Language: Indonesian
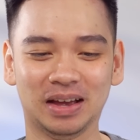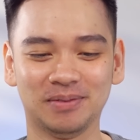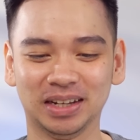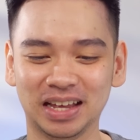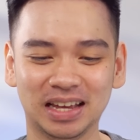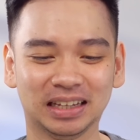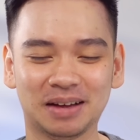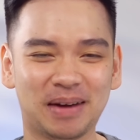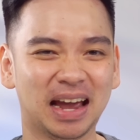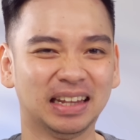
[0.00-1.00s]
Yang penting kita
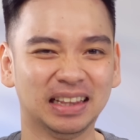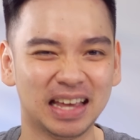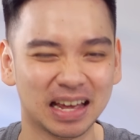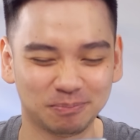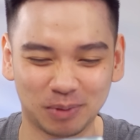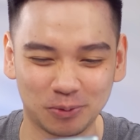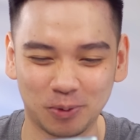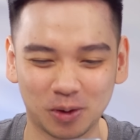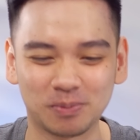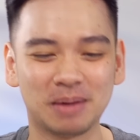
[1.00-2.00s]
pengen lihat
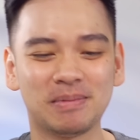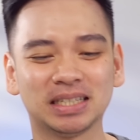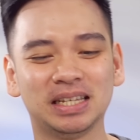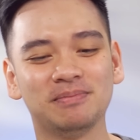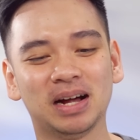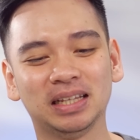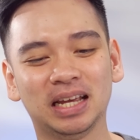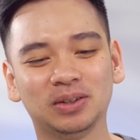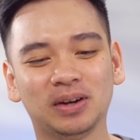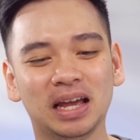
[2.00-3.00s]
performa
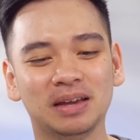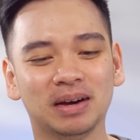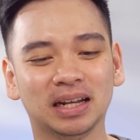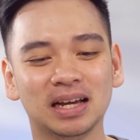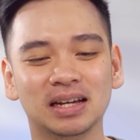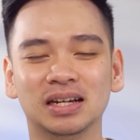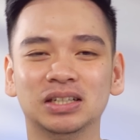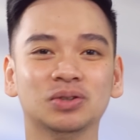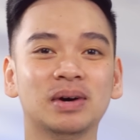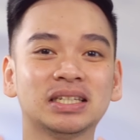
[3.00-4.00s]
maksimalnya itu kayak gimana.
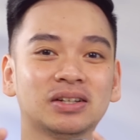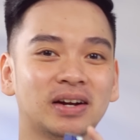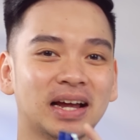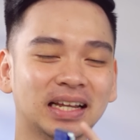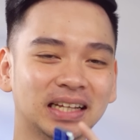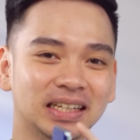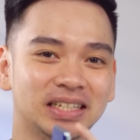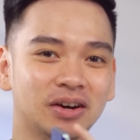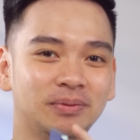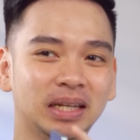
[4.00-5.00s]
Cuma skor yang ada di
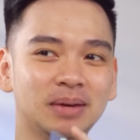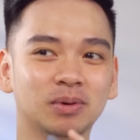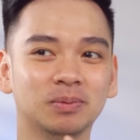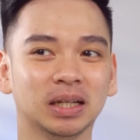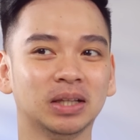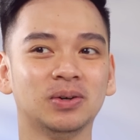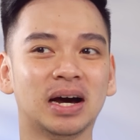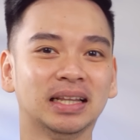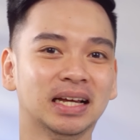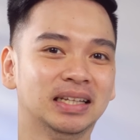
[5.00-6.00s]
Xiaomi ini belum tentu
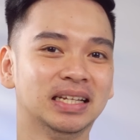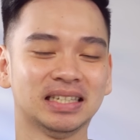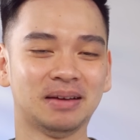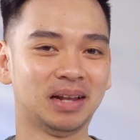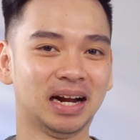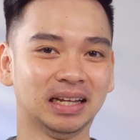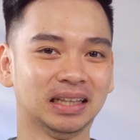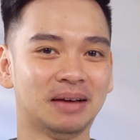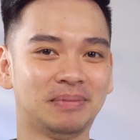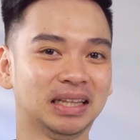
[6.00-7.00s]
ada di Snapdragon
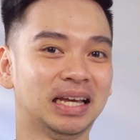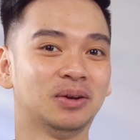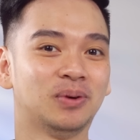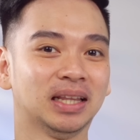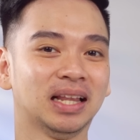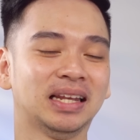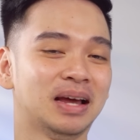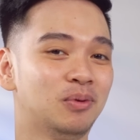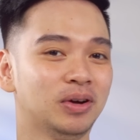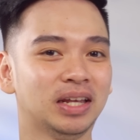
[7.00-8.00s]
8 Gen 1 lain
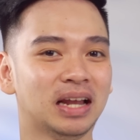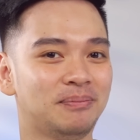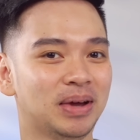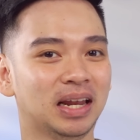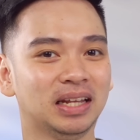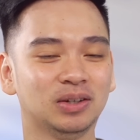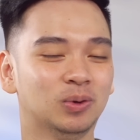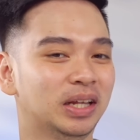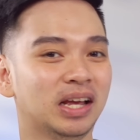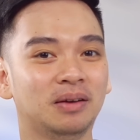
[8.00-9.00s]
ya. Mungkin HP lain
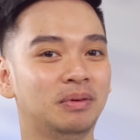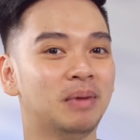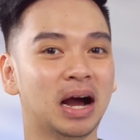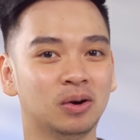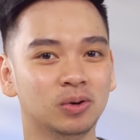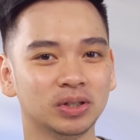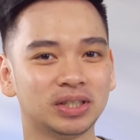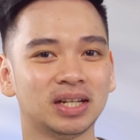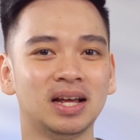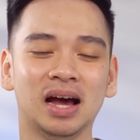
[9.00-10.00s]
coolingnya lebih
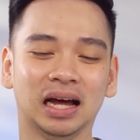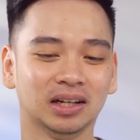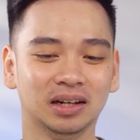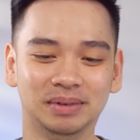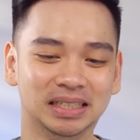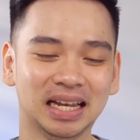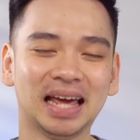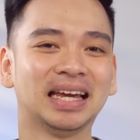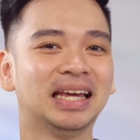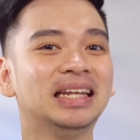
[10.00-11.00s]
bagus atau lebih
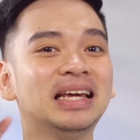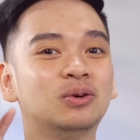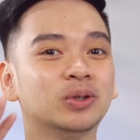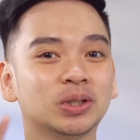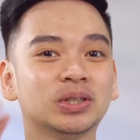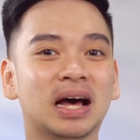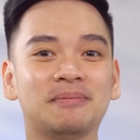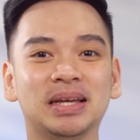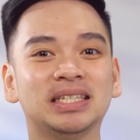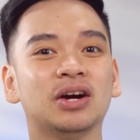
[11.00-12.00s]
jelek. Ini khusus
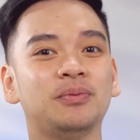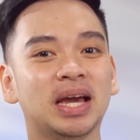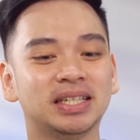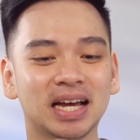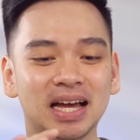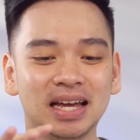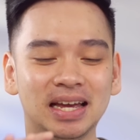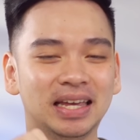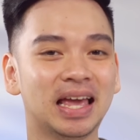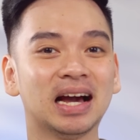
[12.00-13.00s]
HP Xiaomi aja
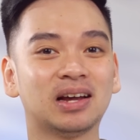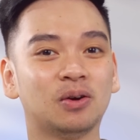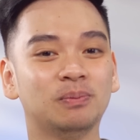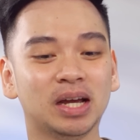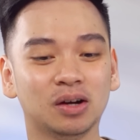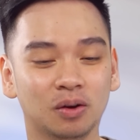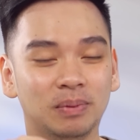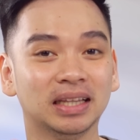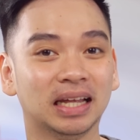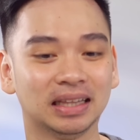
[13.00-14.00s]
yang ROM-nya
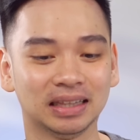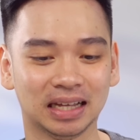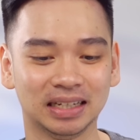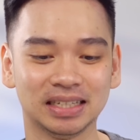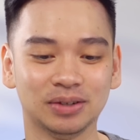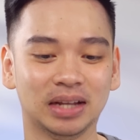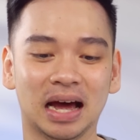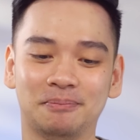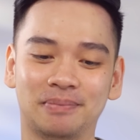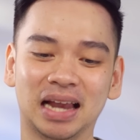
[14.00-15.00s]
global dan tadi saya
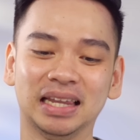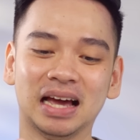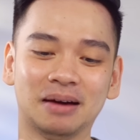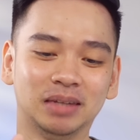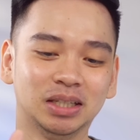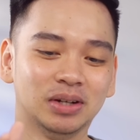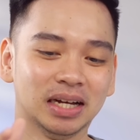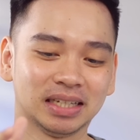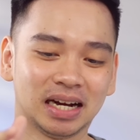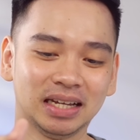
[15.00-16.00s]
udah paling update juga.
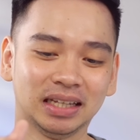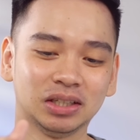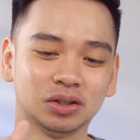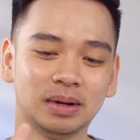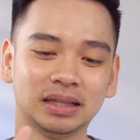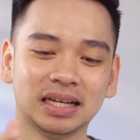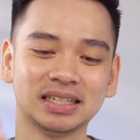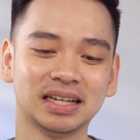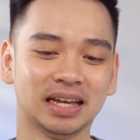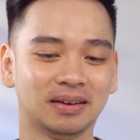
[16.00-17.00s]
Sekarang kita coba tes
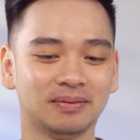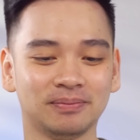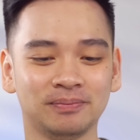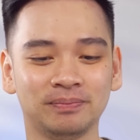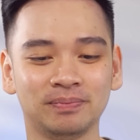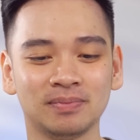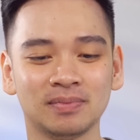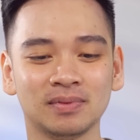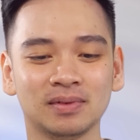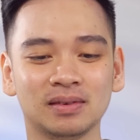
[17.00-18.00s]
again.
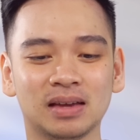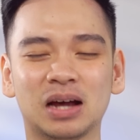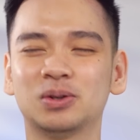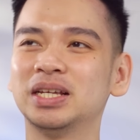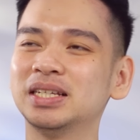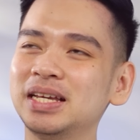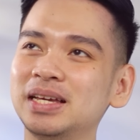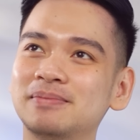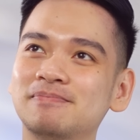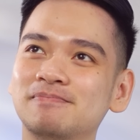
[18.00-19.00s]
Harusnya
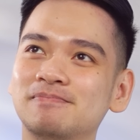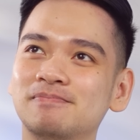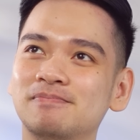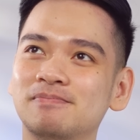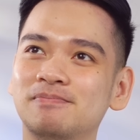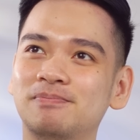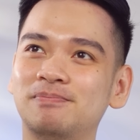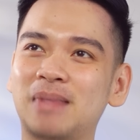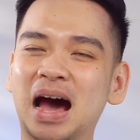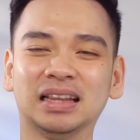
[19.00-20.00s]
sih
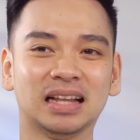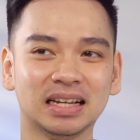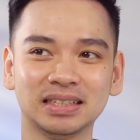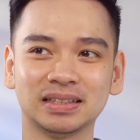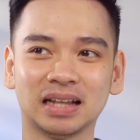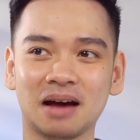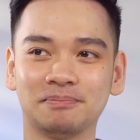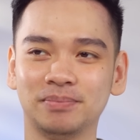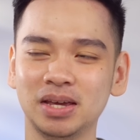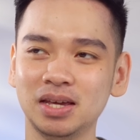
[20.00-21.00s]
panas
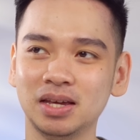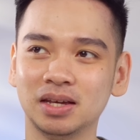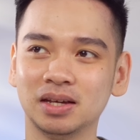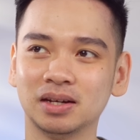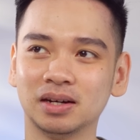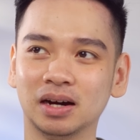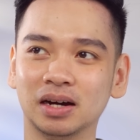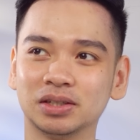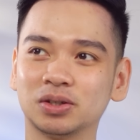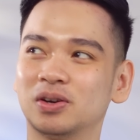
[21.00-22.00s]
tapi
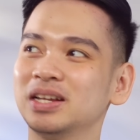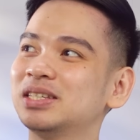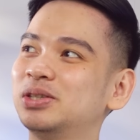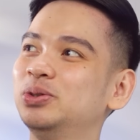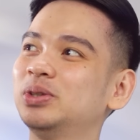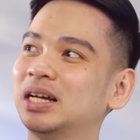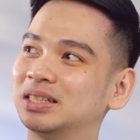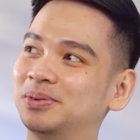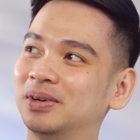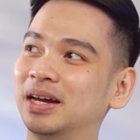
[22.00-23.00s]
uh, skornya sejuta
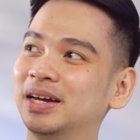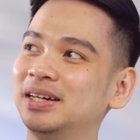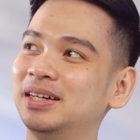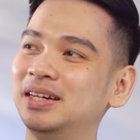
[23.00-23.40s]
semoga ya.